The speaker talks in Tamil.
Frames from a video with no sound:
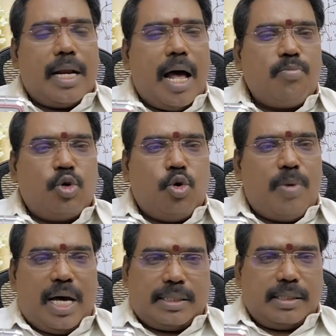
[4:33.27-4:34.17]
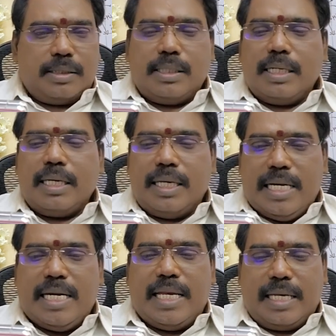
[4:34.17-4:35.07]
ராம்குமார்
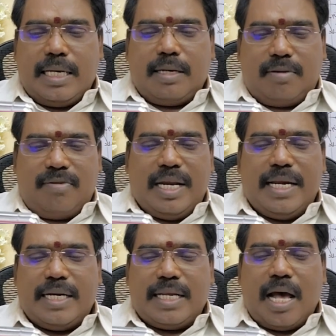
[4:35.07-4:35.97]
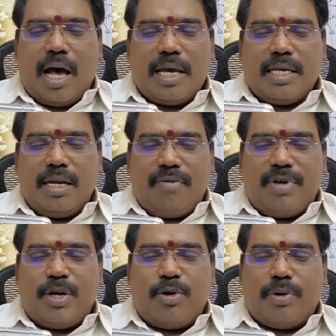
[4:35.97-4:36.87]
இன்றைக்கு வெளியிட்ட ஆங்கில
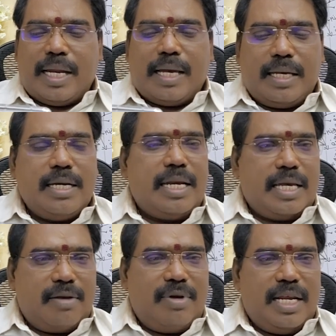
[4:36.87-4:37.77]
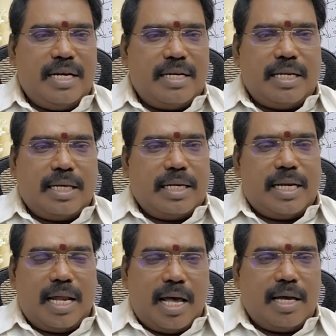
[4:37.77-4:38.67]
வீடியோவில் இன்றைக்கு
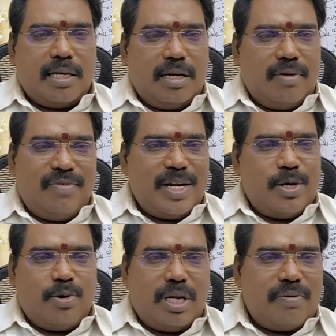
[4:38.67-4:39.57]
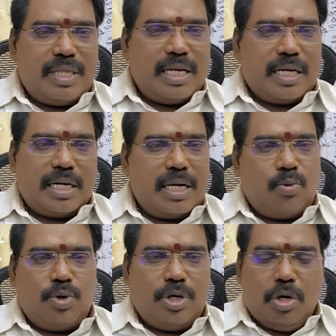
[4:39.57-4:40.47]
வெளியிட்டிருக்கின்ற ஆங்கில வீடியோவில் வந்திருக்கின்ற
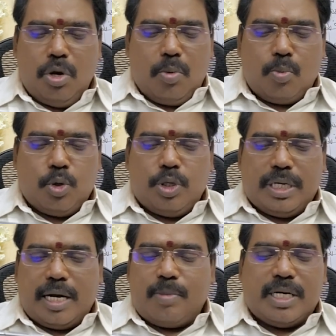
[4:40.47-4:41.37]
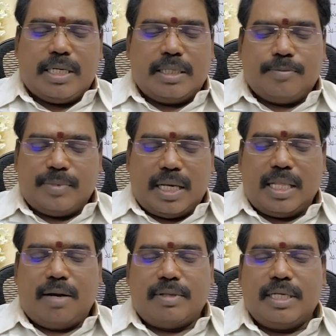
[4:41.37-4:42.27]
ஒரு பொது கமெண்ட்டு
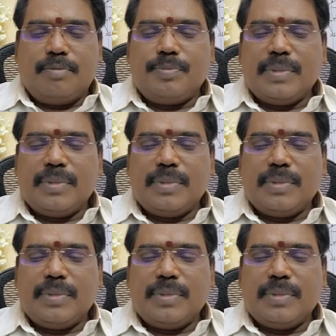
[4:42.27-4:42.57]
அதாவது